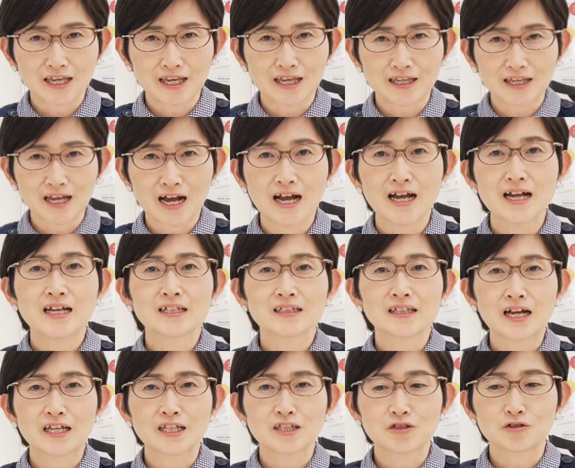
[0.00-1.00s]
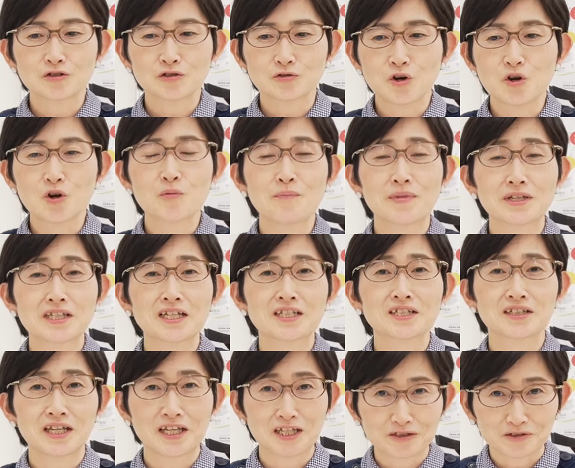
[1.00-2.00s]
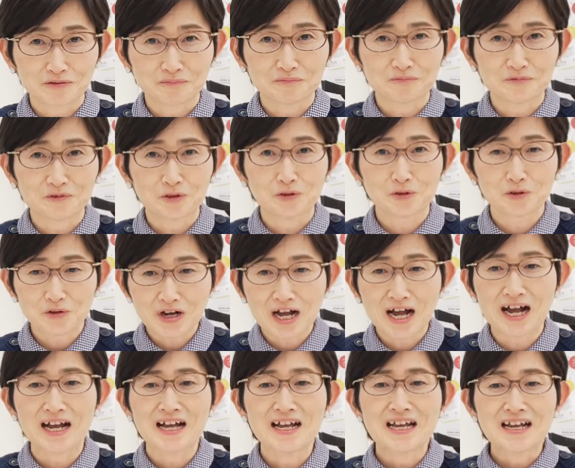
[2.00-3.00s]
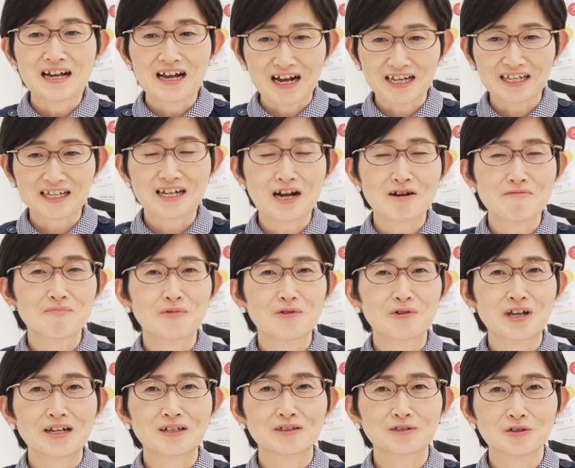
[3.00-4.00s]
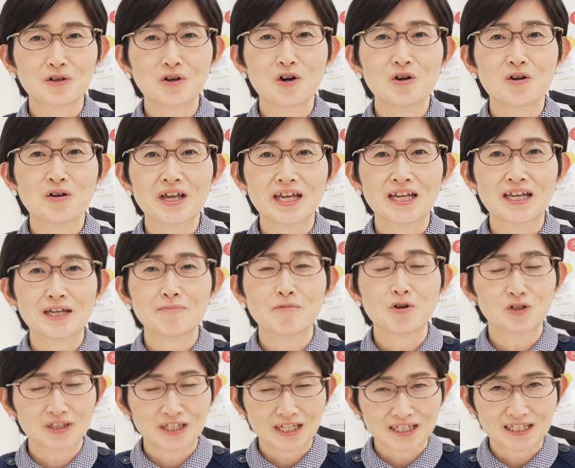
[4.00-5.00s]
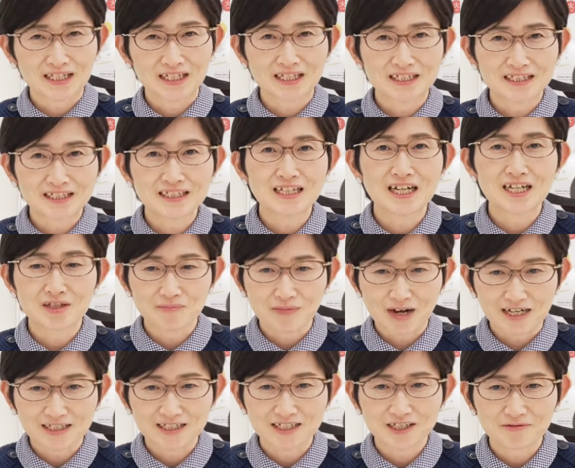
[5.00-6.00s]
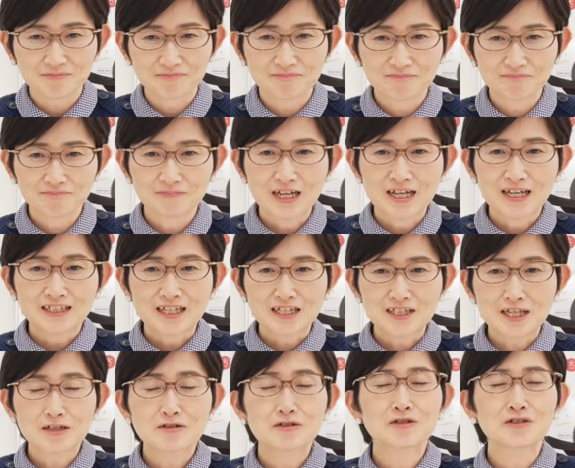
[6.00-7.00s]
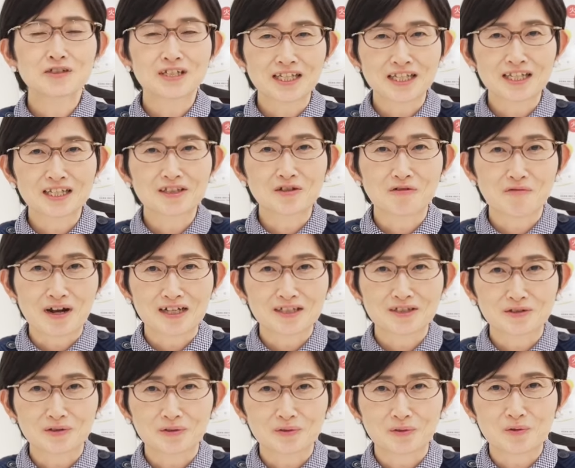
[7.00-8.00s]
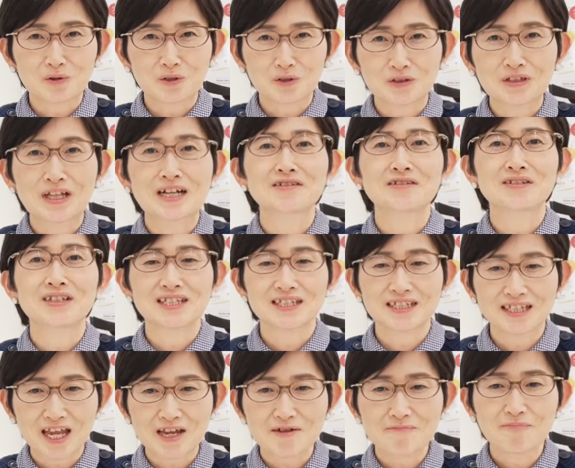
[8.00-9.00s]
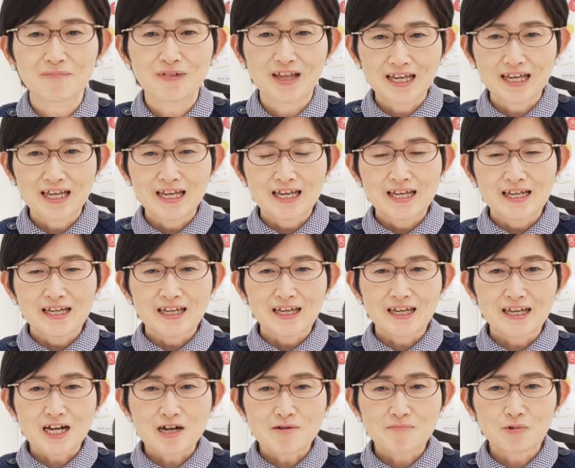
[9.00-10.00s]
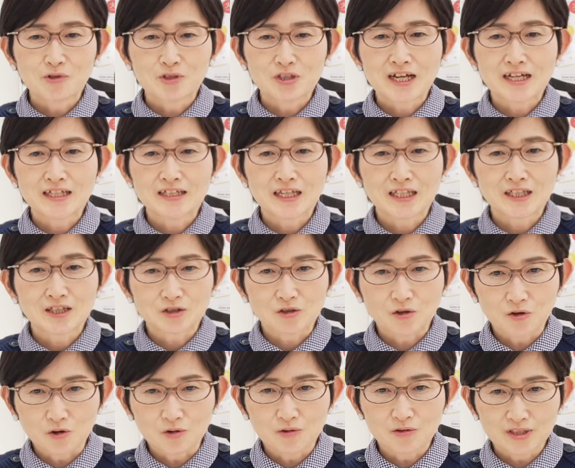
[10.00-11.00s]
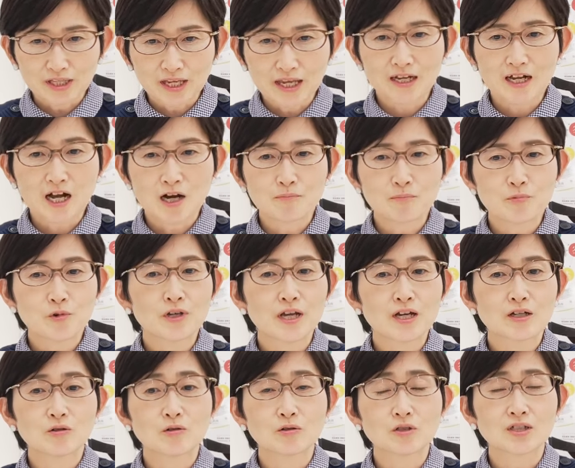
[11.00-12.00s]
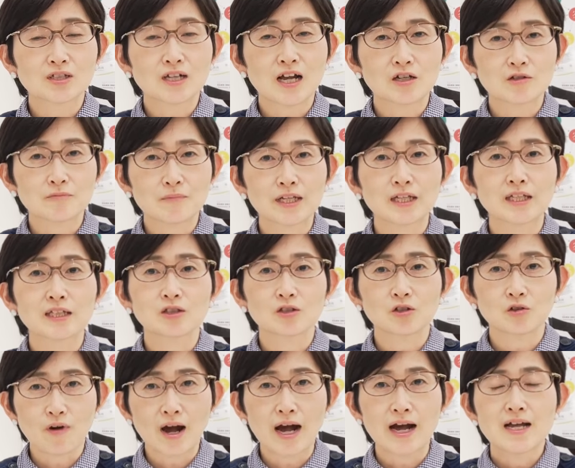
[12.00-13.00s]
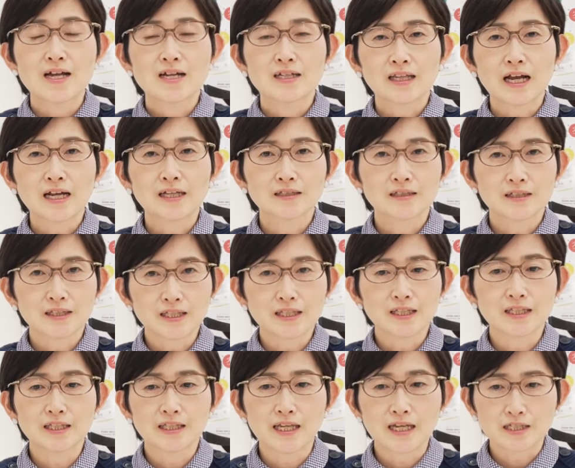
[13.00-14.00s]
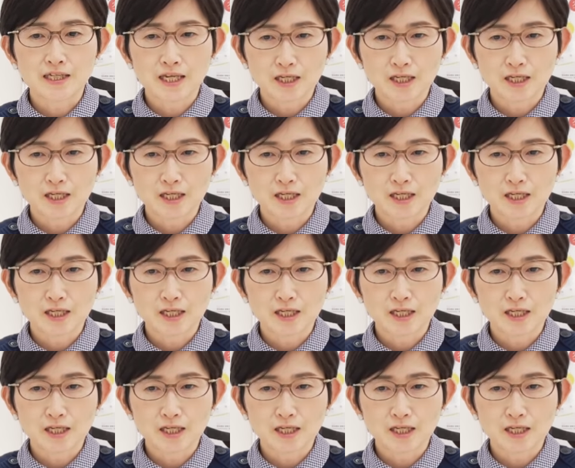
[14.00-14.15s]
型や体重を目指していくというのが、はい、漢方薬の、え目的になります痩せ薬とはちょっと異なるんですねえ漢方ダイエットで漢方薬を使うメリットは単に痩せ